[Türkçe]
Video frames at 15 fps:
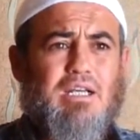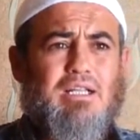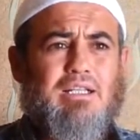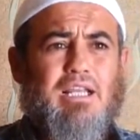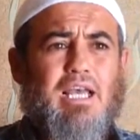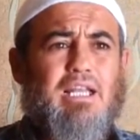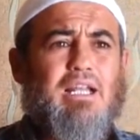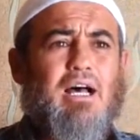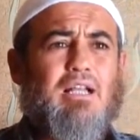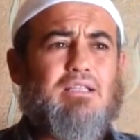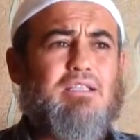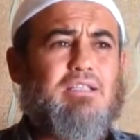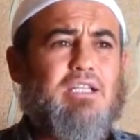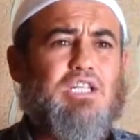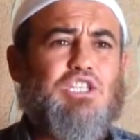İnsan
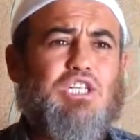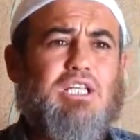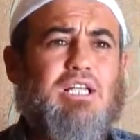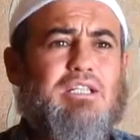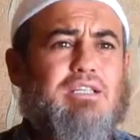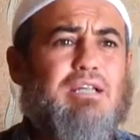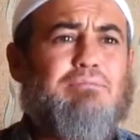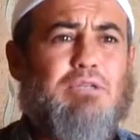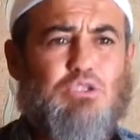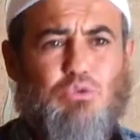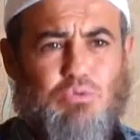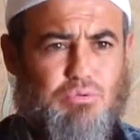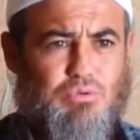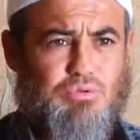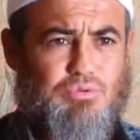eli altındaki
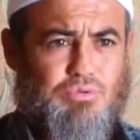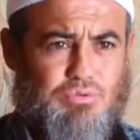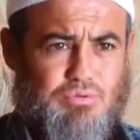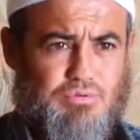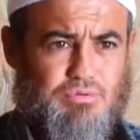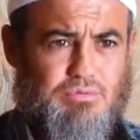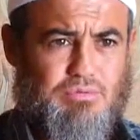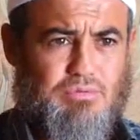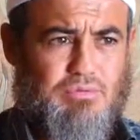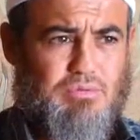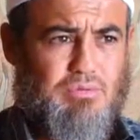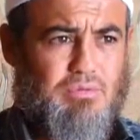şeylerden mesuldür diyor.